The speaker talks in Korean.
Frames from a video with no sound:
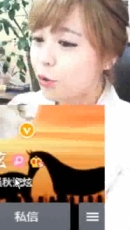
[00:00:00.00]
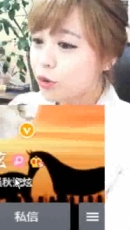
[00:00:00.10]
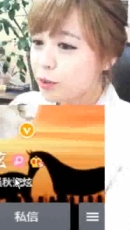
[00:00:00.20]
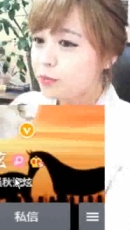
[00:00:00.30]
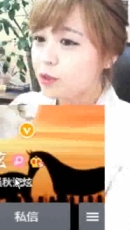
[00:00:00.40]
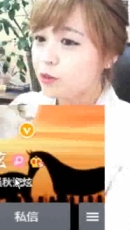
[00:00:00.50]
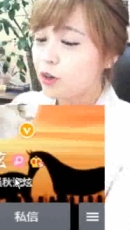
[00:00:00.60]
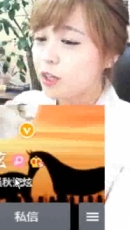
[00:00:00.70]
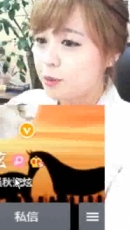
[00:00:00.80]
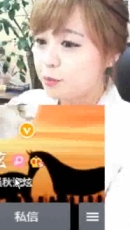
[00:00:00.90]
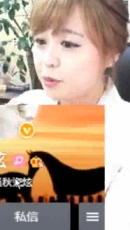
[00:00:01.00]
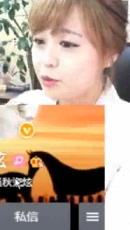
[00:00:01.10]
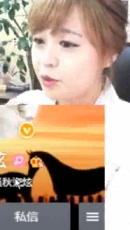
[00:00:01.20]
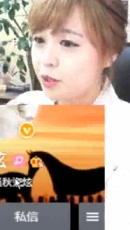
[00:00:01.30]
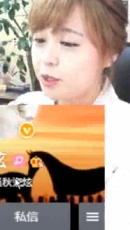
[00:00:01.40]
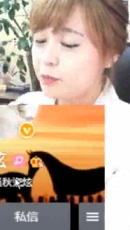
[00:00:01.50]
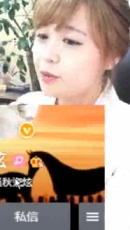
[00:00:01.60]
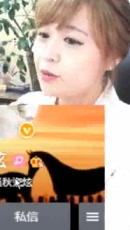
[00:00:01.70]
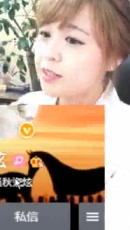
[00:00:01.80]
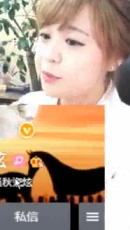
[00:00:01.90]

어 림필로 여기 림필로 여기 림필로